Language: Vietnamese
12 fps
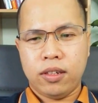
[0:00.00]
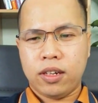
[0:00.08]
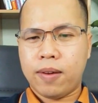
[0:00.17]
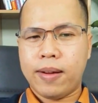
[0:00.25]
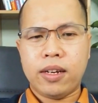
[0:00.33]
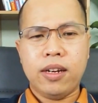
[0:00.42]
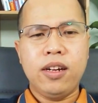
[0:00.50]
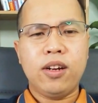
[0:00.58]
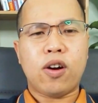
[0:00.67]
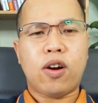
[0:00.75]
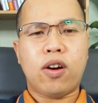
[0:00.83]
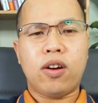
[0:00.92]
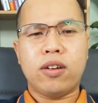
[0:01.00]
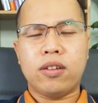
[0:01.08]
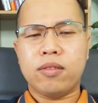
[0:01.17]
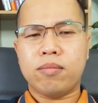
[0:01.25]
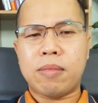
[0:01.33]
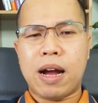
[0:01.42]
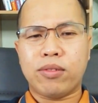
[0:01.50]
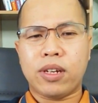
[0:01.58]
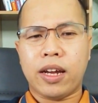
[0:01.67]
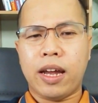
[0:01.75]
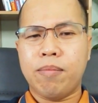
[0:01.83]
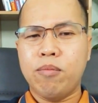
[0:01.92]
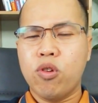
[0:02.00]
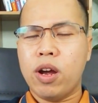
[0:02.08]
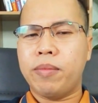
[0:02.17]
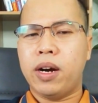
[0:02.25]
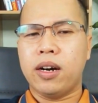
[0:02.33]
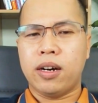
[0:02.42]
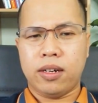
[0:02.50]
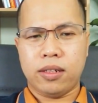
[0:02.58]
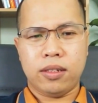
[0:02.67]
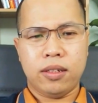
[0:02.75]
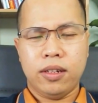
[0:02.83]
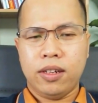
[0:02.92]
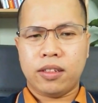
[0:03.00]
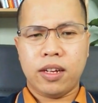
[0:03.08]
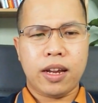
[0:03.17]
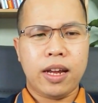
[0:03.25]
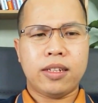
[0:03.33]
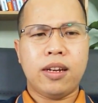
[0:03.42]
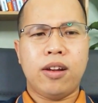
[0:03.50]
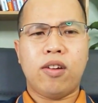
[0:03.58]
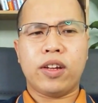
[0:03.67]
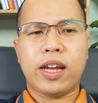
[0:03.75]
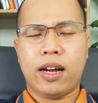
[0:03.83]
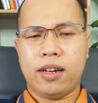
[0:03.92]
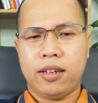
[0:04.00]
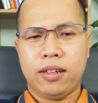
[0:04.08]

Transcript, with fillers: Các bạn đừng có bảo rằng em mua em ở, thế này rất là lòng nhằng.